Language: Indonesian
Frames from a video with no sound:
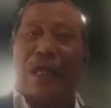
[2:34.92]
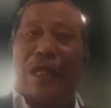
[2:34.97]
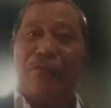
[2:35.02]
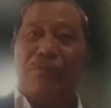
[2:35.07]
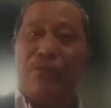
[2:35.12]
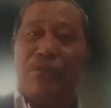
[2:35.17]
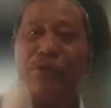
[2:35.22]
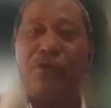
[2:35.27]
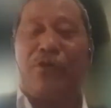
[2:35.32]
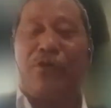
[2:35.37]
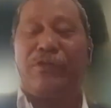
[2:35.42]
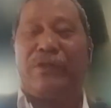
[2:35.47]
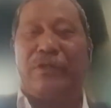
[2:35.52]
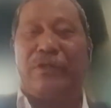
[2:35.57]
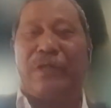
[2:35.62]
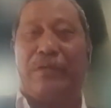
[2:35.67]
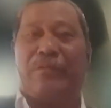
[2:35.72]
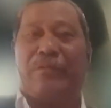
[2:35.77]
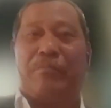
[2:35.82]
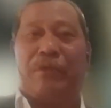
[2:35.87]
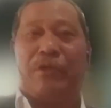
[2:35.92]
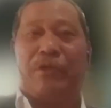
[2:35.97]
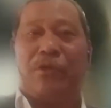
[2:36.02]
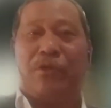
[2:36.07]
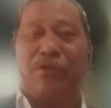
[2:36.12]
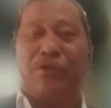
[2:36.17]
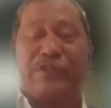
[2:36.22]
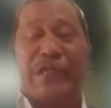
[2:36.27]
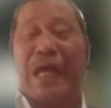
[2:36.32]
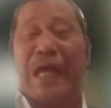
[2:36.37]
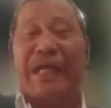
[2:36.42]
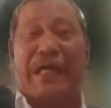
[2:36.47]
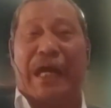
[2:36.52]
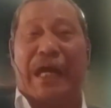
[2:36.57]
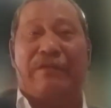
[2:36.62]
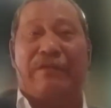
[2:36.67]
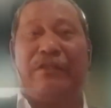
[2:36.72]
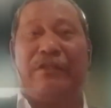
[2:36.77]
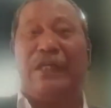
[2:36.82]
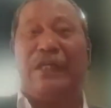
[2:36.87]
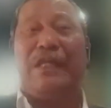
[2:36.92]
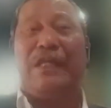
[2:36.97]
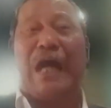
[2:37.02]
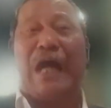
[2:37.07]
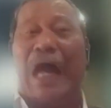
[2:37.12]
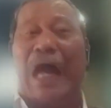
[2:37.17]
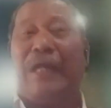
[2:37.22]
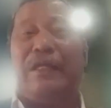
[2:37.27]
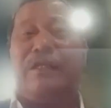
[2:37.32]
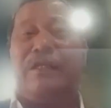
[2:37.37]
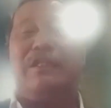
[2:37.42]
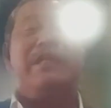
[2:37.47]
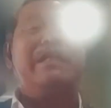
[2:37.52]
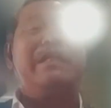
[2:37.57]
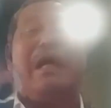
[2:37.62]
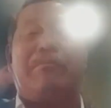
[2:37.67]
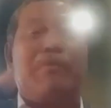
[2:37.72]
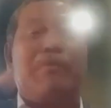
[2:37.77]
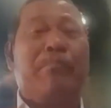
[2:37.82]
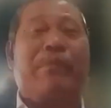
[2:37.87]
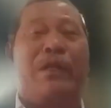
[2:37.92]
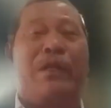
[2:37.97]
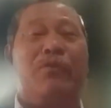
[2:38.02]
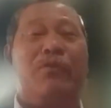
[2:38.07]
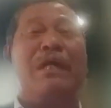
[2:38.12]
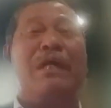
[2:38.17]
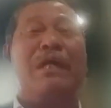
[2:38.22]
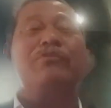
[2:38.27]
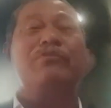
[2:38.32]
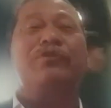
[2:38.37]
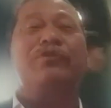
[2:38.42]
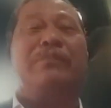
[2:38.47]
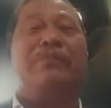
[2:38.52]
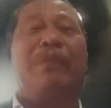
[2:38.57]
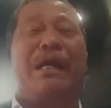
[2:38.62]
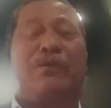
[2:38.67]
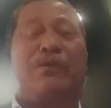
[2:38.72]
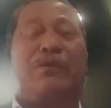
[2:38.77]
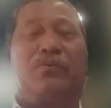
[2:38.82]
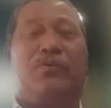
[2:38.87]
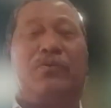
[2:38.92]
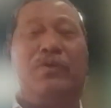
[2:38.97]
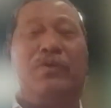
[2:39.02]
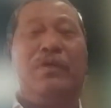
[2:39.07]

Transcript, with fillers: Kalau menurut menurut saya tidak tidak memerlukan bukti baru.